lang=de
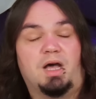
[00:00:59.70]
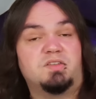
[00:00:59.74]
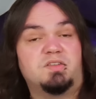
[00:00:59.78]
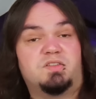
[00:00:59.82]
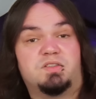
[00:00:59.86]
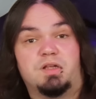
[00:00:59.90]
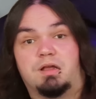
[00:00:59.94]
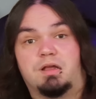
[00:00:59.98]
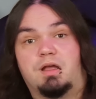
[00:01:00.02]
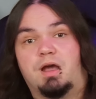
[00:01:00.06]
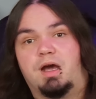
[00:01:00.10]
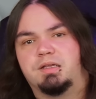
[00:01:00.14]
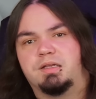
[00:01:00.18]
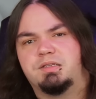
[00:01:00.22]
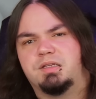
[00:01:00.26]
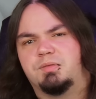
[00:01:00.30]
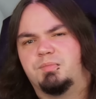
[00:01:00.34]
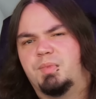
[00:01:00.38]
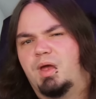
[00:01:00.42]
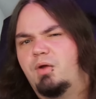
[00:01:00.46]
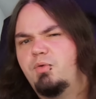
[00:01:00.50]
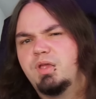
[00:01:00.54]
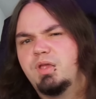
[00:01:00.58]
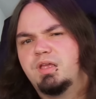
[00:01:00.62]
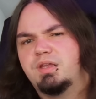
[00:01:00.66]
Mastercard,
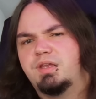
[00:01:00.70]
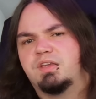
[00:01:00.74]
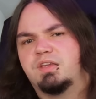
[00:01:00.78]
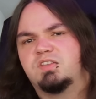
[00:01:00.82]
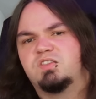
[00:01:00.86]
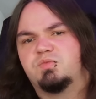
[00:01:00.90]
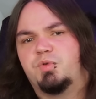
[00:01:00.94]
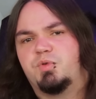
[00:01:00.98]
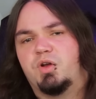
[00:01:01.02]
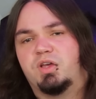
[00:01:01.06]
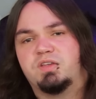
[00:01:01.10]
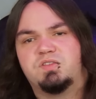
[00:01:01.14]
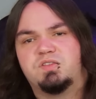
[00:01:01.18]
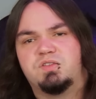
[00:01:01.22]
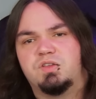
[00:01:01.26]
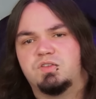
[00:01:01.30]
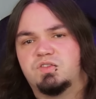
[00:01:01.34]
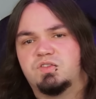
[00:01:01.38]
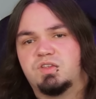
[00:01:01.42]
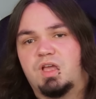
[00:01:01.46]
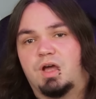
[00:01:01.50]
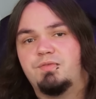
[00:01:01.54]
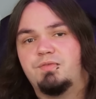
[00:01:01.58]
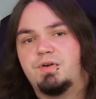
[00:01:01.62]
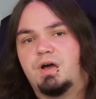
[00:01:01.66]
American Express,
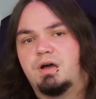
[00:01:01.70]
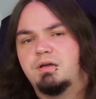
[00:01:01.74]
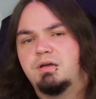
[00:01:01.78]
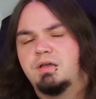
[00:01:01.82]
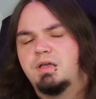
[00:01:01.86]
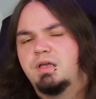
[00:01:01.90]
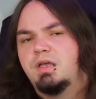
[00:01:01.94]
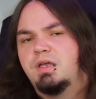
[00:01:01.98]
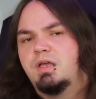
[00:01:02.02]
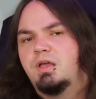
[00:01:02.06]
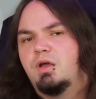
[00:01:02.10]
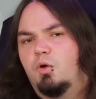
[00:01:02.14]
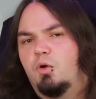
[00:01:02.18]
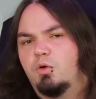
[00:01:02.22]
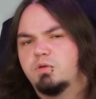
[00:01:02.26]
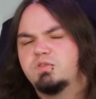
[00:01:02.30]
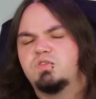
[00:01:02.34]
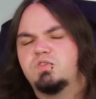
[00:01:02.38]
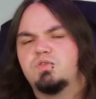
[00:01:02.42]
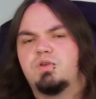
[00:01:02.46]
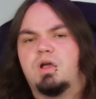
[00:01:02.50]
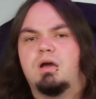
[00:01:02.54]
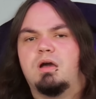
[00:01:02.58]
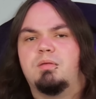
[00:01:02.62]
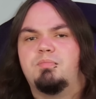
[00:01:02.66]
Discover und
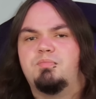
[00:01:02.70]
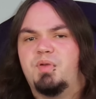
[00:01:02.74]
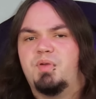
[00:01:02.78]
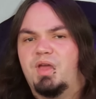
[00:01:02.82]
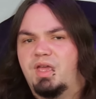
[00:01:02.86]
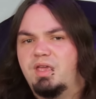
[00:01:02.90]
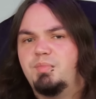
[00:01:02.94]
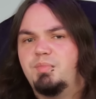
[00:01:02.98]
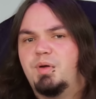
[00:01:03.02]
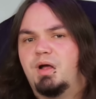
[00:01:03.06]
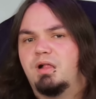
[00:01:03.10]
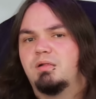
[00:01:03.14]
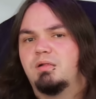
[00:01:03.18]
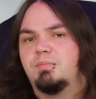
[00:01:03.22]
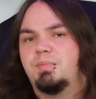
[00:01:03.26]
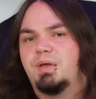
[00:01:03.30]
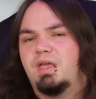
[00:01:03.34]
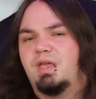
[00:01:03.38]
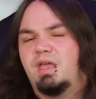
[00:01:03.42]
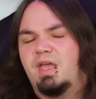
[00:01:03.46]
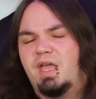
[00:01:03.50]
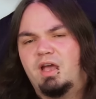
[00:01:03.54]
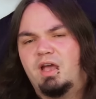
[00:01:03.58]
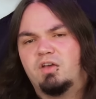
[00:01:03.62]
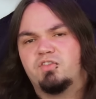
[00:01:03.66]
sogar PayPal
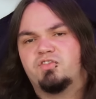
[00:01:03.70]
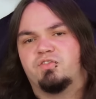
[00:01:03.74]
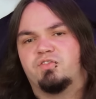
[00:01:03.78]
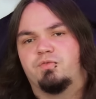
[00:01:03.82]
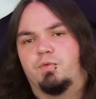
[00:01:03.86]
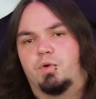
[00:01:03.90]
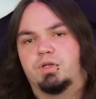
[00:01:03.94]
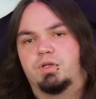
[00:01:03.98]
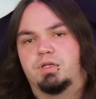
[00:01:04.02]
beherrscht